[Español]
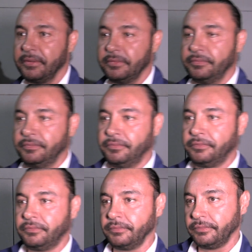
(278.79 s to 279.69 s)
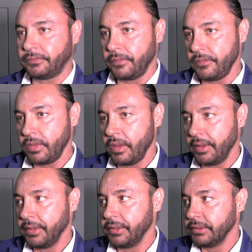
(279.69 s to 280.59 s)
poder platicar contigo. ¿Algo más
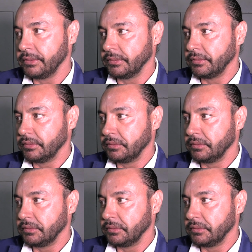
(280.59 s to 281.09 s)
que me desees agregar?